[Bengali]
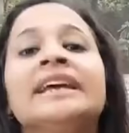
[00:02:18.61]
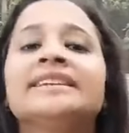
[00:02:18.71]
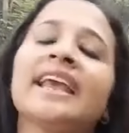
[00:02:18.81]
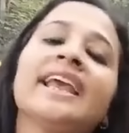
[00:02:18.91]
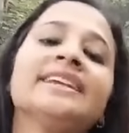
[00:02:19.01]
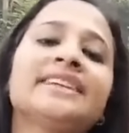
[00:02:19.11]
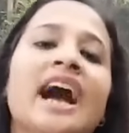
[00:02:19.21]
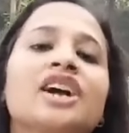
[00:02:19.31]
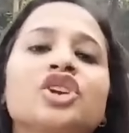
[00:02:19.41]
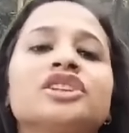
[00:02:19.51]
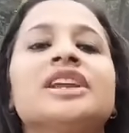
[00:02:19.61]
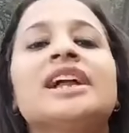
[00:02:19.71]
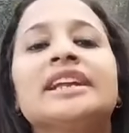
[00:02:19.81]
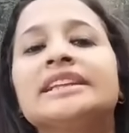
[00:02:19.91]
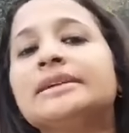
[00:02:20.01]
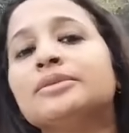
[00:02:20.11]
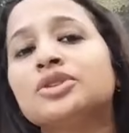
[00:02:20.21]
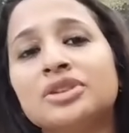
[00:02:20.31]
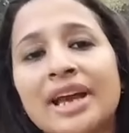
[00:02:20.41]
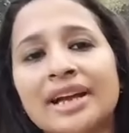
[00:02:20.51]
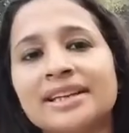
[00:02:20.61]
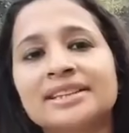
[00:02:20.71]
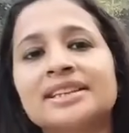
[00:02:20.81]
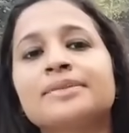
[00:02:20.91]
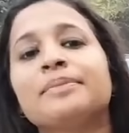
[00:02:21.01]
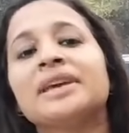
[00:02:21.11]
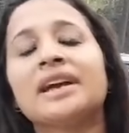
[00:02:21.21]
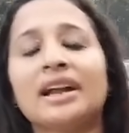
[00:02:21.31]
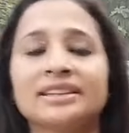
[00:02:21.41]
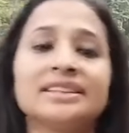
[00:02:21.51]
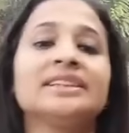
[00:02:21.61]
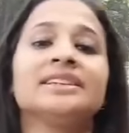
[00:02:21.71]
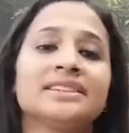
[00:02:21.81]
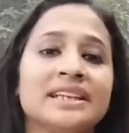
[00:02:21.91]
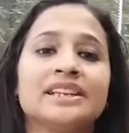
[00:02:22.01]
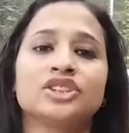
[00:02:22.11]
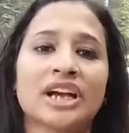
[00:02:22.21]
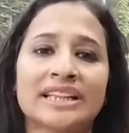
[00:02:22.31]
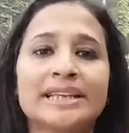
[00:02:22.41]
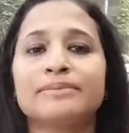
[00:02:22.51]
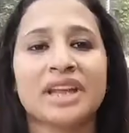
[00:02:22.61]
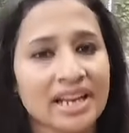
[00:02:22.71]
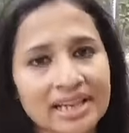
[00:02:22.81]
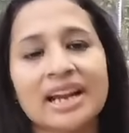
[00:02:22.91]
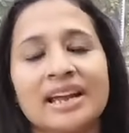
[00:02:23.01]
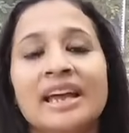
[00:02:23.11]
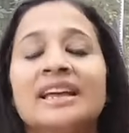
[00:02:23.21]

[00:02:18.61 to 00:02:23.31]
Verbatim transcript: সেই সাংসদরা রীতিমতো দেখা যাচ্ছে স্পিকার যিনি ছিলেন জগদীপ ধনকর